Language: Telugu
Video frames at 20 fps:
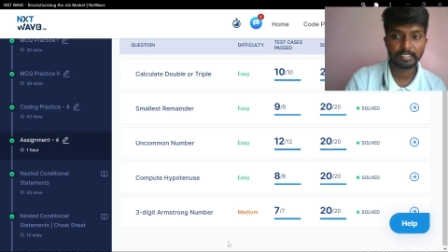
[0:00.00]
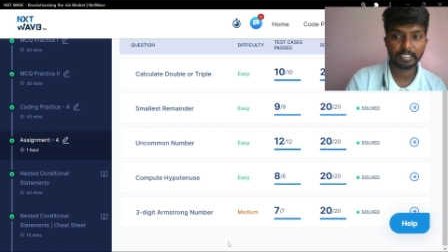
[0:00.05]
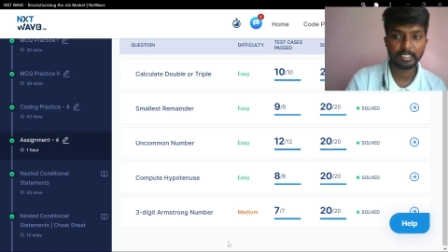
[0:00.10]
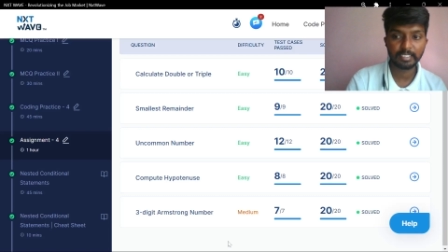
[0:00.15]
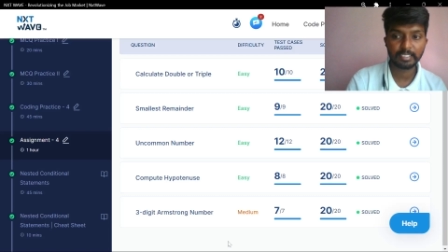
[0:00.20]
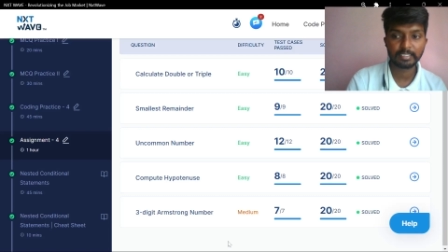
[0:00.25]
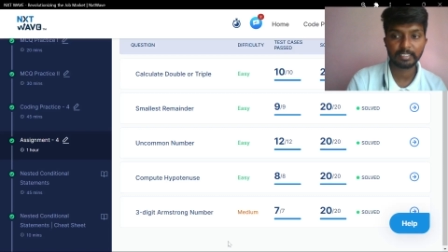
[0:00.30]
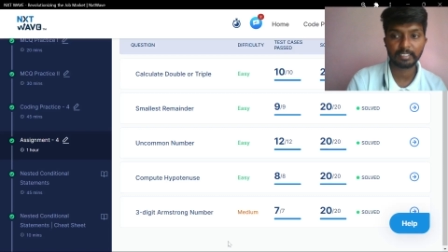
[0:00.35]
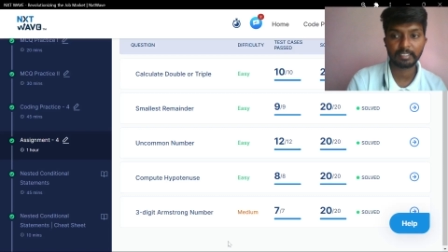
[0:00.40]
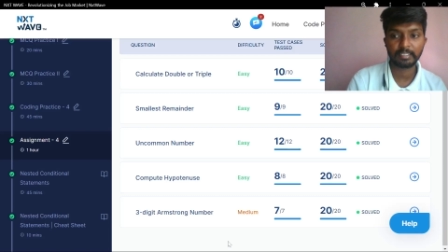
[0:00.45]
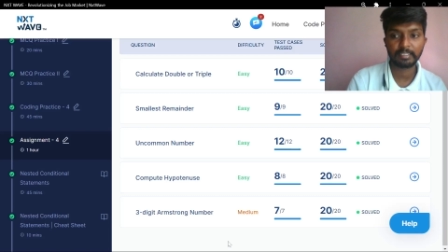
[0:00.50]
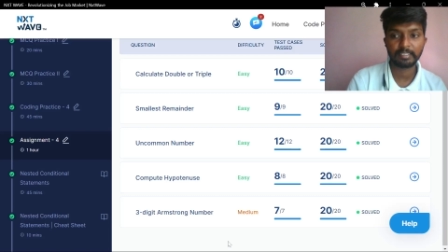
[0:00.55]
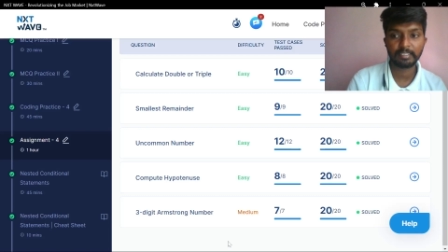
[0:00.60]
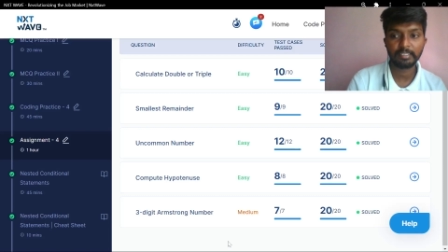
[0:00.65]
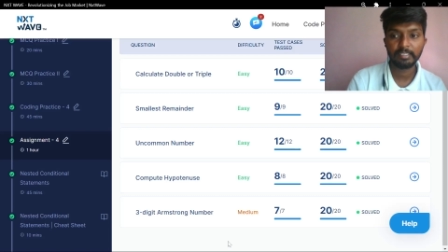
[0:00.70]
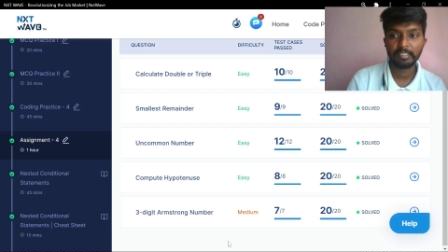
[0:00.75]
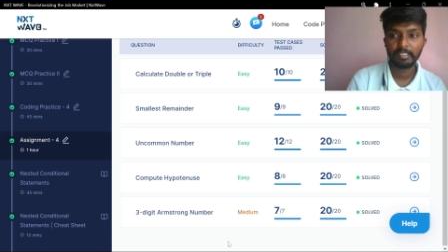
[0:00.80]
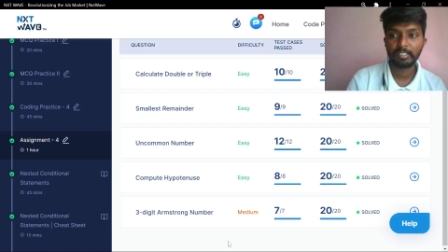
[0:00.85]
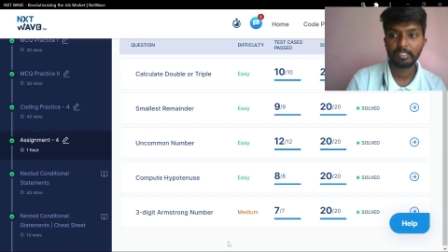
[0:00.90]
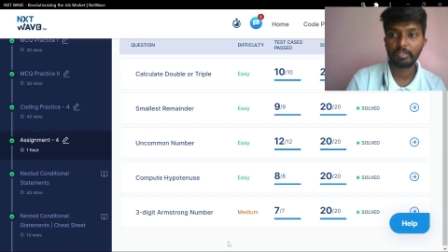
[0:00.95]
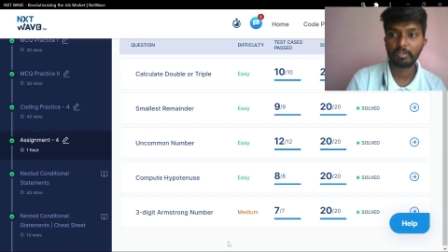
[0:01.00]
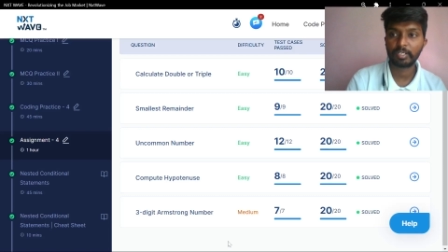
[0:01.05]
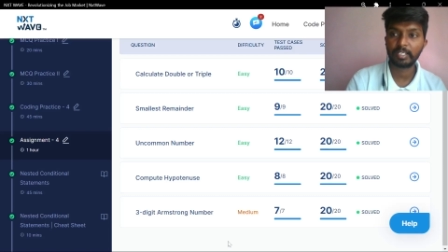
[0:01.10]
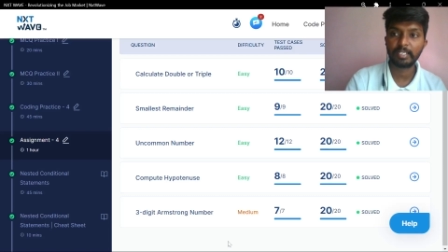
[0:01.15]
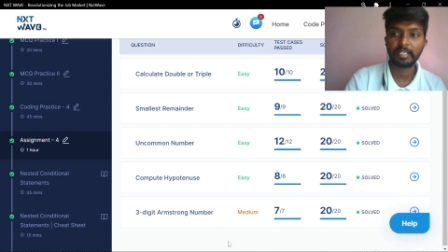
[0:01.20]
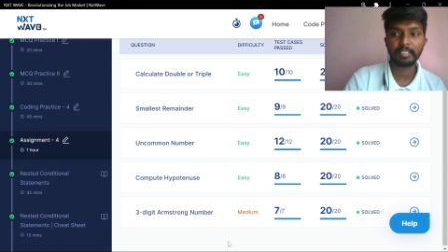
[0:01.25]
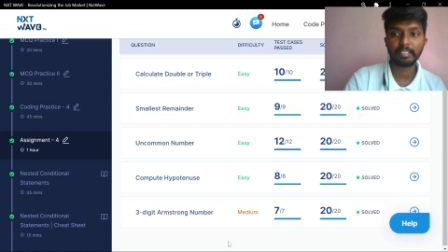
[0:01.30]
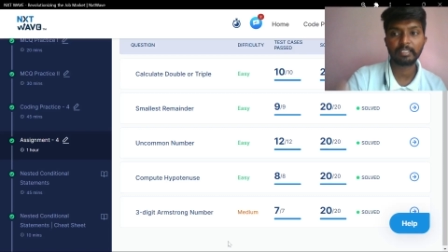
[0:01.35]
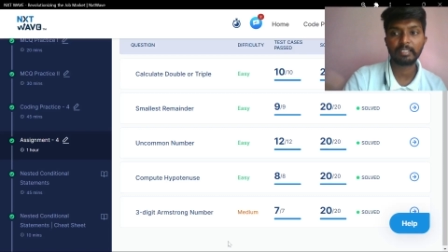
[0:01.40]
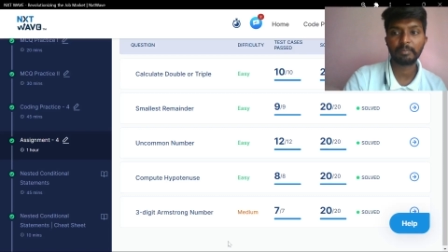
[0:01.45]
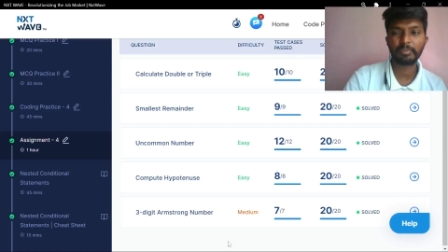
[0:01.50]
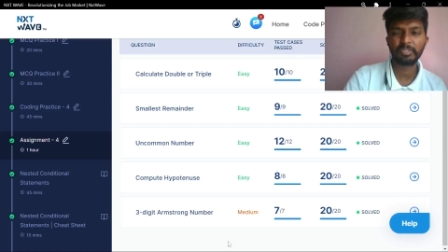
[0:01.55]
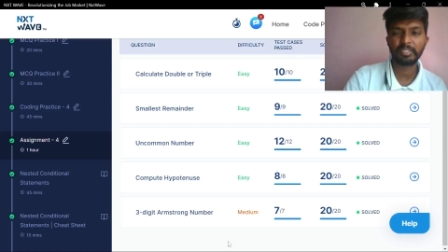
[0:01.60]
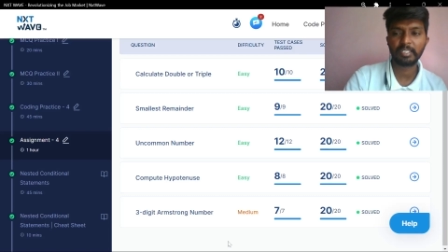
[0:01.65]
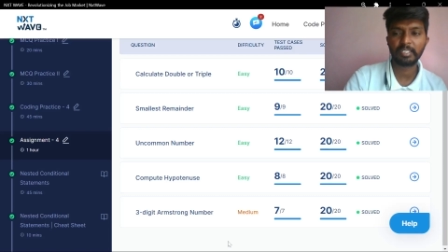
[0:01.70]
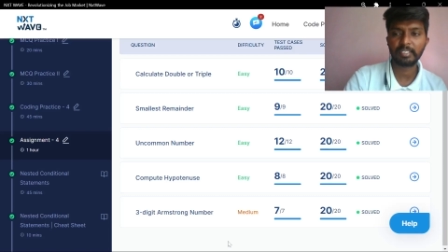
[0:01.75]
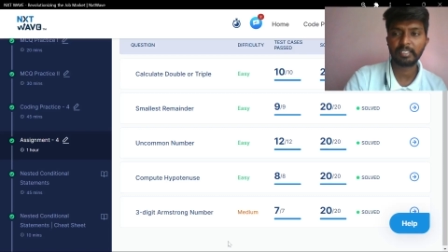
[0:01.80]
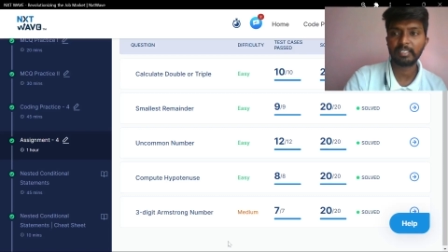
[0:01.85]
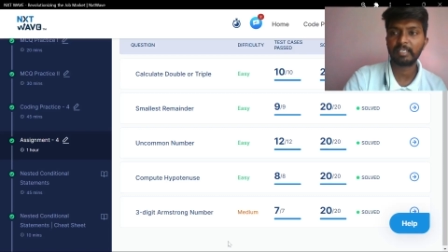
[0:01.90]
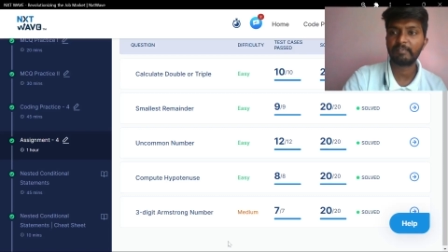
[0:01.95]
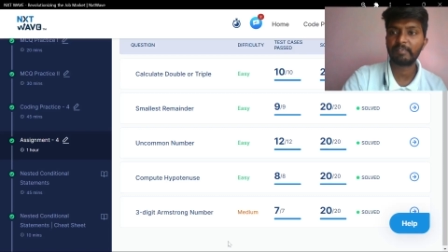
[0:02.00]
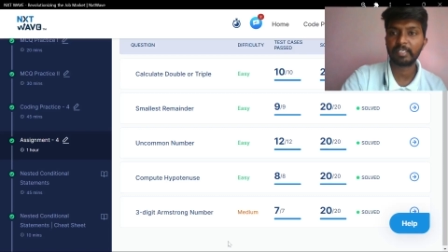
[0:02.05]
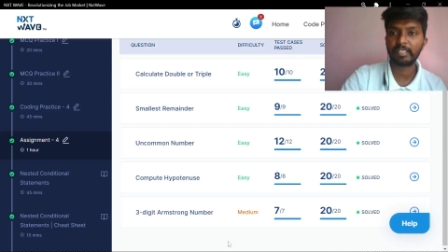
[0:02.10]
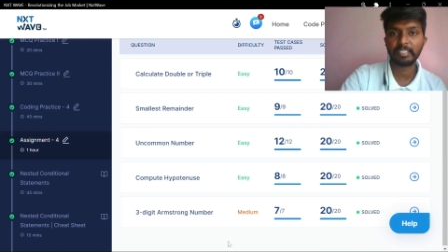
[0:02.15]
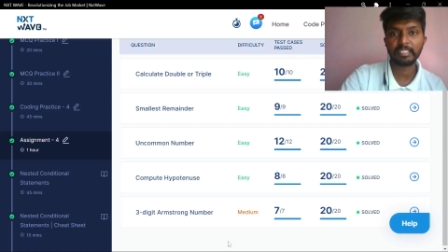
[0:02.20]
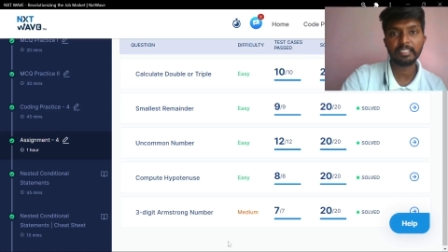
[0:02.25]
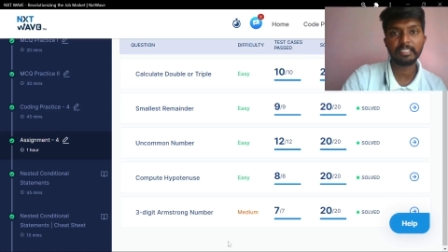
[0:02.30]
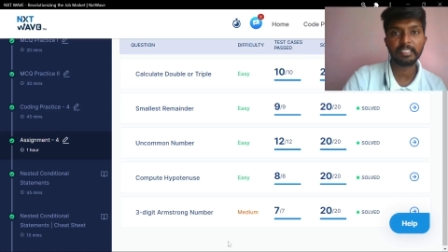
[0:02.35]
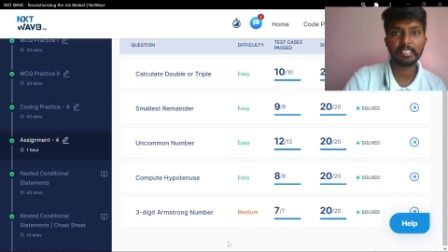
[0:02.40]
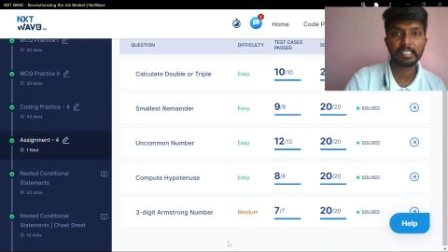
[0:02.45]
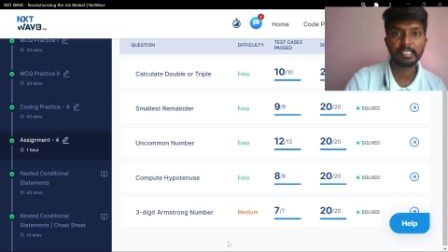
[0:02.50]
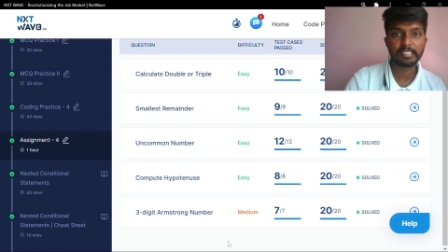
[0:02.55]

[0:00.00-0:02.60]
సిరీస్ అనేది ఓకేనా అంతకుముందు అంటే అవన్నీ